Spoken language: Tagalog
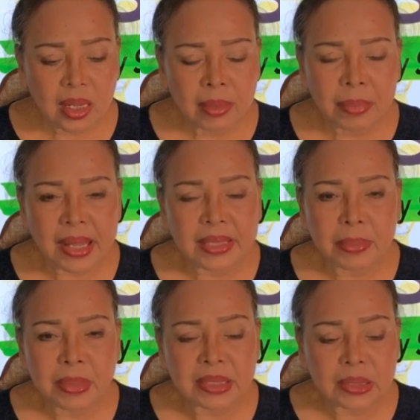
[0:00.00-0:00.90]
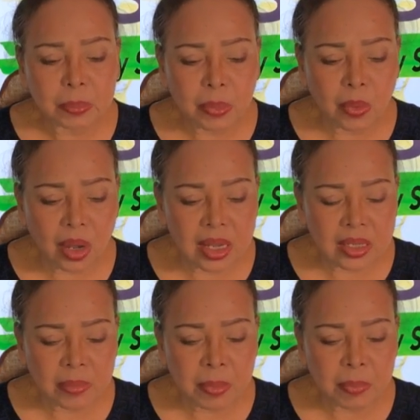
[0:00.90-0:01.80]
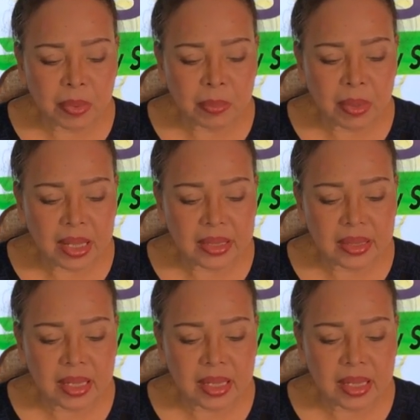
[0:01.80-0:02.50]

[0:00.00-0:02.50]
ang vitamin C po ay nagpiprevent